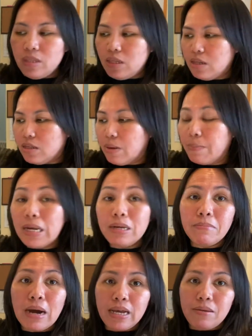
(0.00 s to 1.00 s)
sa
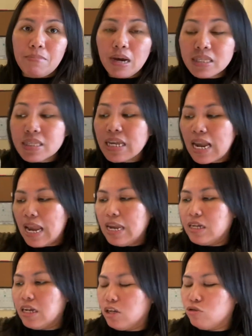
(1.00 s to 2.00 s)
balikbayan box,
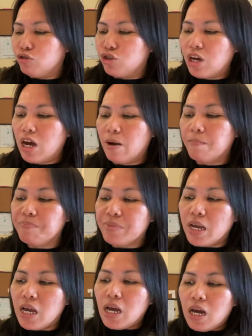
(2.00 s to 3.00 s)
nilalagay ko siya.
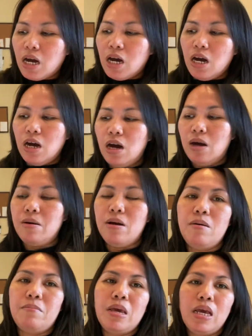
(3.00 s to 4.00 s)
Uh,
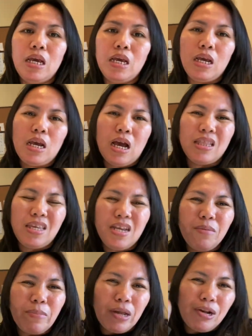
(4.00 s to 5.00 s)
may, I
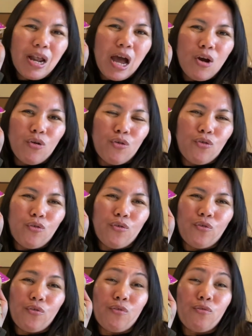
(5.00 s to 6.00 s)
think meron
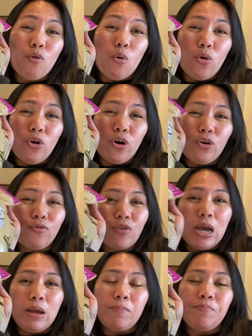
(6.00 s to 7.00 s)
akong 4 or
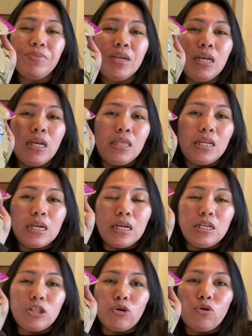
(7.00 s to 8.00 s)
5 na
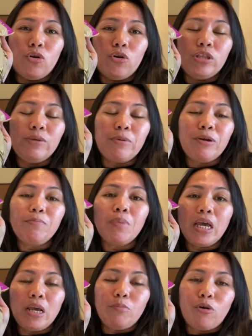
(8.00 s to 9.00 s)
ganito. Different
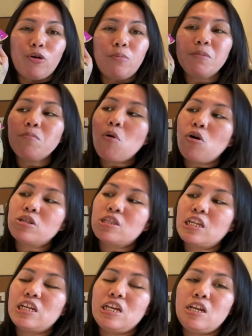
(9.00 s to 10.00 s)
flavor, but
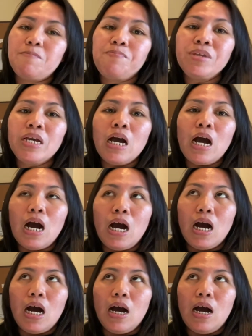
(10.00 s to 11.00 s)
mostly,
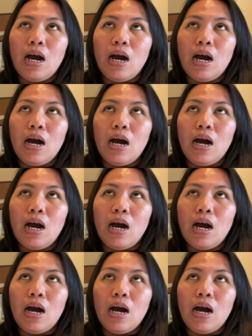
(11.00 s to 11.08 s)
uh,